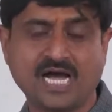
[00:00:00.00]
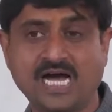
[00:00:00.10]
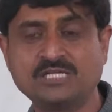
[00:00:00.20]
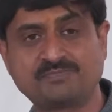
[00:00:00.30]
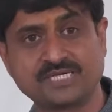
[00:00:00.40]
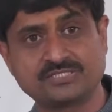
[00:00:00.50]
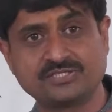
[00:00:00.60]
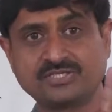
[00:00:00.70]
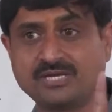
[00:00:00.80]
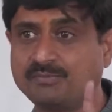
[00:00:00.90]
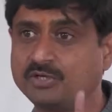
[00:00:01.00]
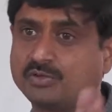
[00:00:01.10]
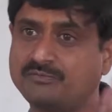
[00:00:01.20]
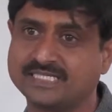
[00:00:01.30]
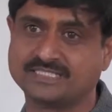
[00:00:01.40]
आज परिस्थितियां
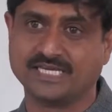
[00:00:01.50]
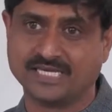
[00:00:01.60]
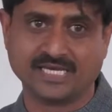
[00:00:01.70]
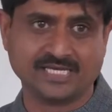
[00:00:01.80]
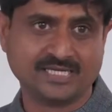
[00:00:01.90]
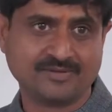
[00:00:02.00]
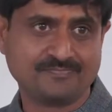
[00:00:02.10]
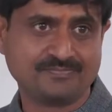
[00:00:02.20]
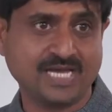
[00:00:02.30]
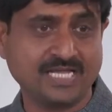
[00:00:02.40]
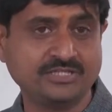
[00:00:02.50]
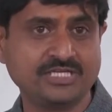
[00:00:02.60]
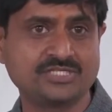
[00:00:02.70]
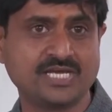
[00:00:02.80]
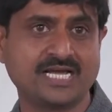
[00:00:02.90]
बिल्कुल वैसी ही है ध्यान
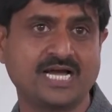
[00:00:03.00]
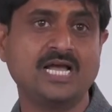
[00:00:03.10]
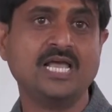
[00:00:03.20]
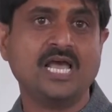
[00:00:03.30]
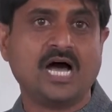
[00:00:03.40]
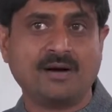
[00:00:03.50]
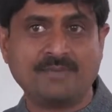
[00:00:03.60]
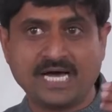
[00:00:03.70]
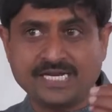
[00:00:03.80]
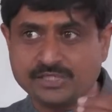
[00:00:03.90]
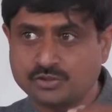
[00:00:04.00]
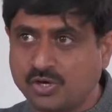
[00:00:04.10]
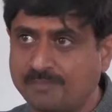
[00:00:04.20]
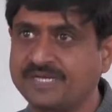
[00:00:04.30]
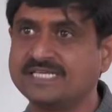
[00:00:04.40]
दीजिएगा हमारी जो
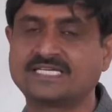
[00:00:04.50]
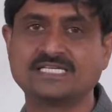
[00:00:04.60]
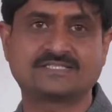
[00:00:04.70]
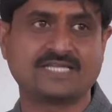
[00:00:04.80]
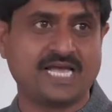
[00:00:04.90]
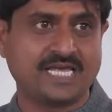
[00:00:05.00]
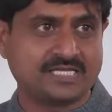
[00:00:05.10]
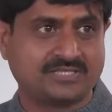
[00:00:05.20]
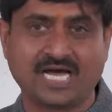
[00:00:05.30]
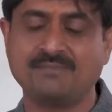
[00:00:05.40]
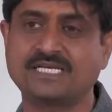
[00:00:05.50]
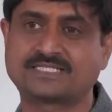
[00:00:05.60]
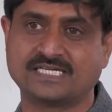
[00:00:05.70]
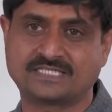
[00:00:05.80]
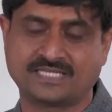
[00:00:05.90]
अपनी संस्थाएं हैं धार्मिक
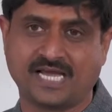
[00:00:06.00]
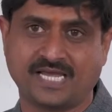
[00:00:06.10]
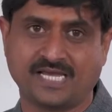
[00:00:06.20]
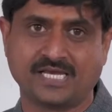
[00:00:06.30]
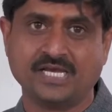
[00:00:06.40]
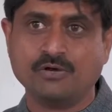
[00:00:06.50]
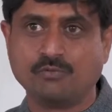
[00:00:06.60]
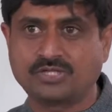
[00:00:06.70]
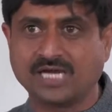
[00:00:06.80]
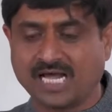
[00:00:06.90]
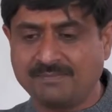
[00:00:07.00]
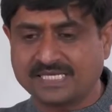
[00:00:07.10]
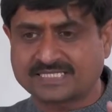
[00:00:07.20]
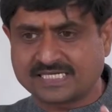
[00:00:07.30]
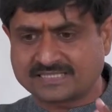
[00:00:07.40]
संस्थाएं हैं वो
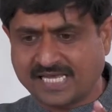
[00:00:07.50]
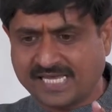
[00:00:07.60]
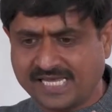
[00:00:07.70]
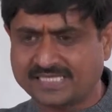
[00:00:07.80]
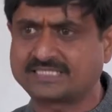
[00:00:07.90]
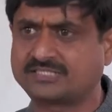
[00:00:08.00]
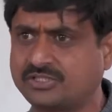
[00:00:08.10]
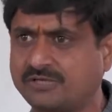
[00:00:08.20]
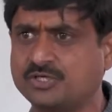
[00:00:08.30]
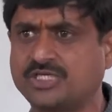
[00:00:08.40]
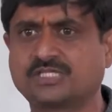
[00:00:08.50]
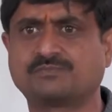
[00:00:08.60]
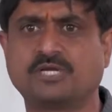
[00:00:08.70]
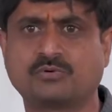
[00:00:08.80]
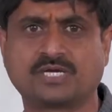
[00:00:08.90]
धार्मिक संस्थाएं एक स्थिति विशेष
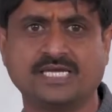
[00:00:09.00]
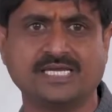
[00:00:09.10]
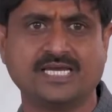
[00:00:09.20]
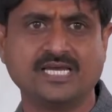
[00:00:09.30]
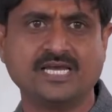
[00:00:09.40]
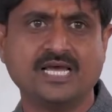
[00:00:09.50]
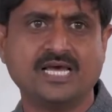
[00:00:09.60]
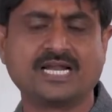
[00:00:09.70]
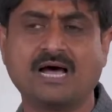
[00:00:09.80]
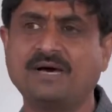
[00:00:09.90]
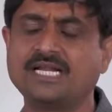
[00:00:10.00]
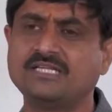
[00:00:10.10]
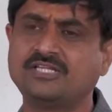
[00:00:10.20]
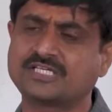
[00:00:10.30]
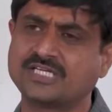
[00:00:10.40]
में रुक गई है
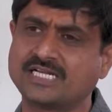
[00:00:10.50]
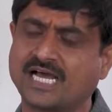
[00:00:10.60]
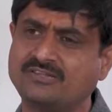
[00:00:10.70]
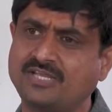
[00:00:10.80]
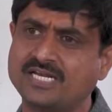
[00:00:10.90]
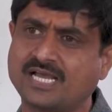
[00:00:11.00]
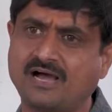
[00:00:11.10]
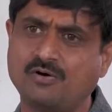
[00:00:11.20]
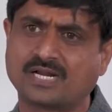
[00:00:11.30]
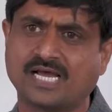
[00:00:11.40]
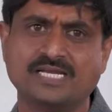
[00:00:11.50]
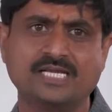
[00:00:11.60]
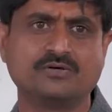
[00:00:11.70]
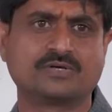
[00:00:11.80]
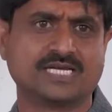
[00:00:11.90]
रामानंद दर्शन का अध्ययन कहाँ हो रहा है
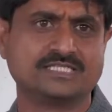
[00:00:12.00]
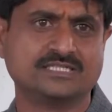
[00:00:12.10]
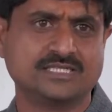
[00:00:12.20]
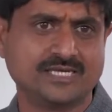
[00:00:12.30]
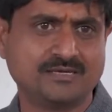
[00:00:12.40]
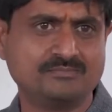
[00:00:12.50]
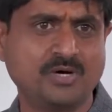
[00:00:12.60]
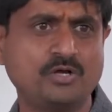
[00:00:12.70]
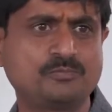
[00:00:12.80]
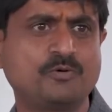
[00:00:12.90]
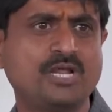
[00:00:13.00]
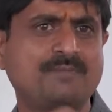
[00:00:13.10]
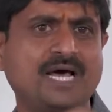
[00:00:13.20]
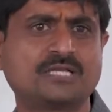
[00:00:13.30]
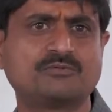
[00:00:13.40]
नहीं हो रहा है जी बहुत पूरे
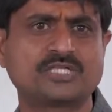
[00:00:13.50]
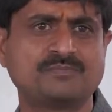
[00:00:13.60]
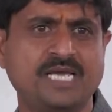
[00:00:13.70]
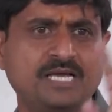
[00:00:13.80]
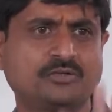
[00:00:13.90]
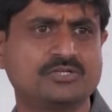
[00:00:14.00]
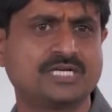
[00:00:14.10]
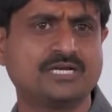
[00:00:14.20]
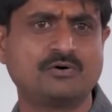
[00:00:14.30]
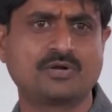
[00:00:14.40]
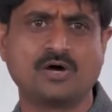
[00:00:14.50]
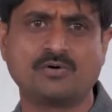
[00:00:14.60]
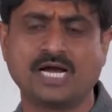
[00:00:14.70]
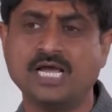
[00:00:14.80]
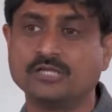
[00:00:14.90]
भारतवर्ष में एक दो जगह हो रहा
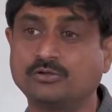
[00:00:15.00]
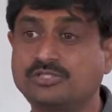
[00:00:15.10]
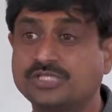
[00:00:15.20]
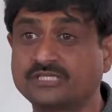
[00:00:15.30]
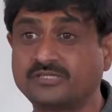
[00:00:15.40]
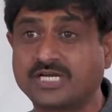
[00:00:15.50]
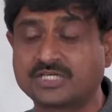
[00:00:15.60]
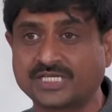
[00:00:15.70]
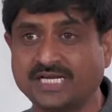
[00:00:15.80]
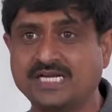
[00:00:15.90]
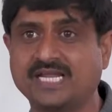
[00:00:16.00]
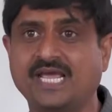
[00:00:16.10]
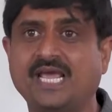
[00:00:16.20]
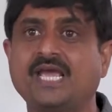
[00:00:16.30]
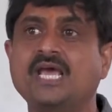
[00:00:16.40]
होगा तो जिस दर्शन ने
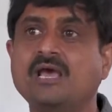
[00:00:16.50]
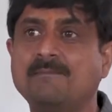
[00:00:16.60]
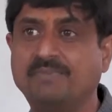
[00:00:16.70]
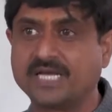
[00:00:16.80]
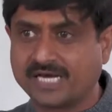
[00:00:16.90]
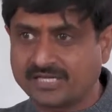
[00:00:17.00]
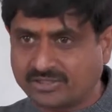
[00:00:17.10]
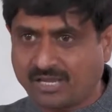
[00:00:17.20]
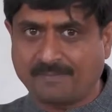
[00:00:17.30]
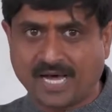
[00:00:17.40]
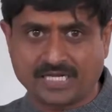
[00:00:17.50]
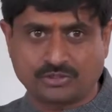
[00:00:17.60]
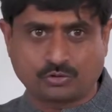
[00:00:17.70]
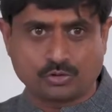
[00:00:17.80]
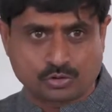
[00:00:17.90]
बिखरते
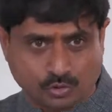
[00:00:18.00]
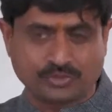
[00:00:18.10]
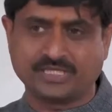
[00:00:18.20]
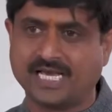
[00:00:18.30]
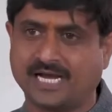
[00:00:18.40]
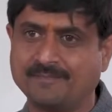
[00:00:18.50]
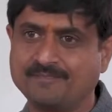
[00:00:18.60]
भारत को जोड़ दिया